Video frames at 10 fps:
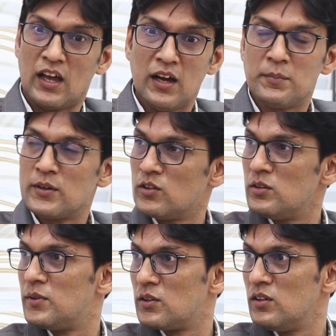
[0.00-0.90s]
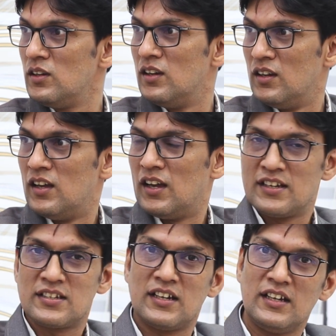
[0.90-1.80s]
यह बिल्कुल बिल्कुल
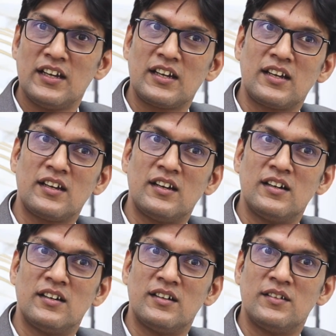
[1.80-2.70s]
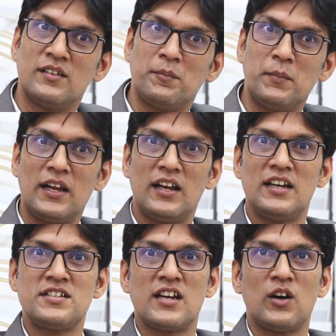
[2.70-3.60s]
ऐसा नहीं है कि मिडिल
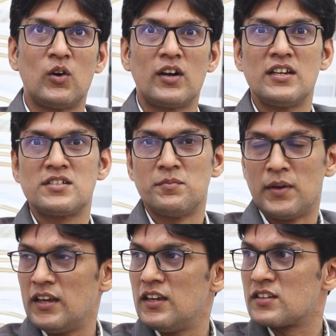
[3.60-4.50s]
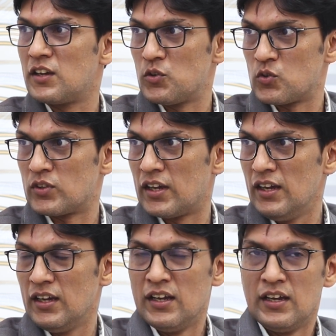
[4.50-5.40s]
एज या ओल्ड एज में ही इसका यूज़ होता
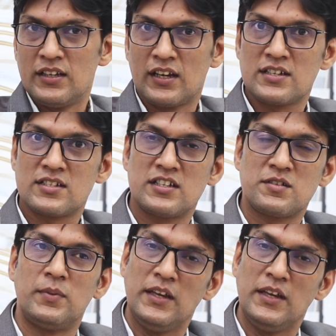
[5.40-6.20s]
है यंगस्टर्स हम्म।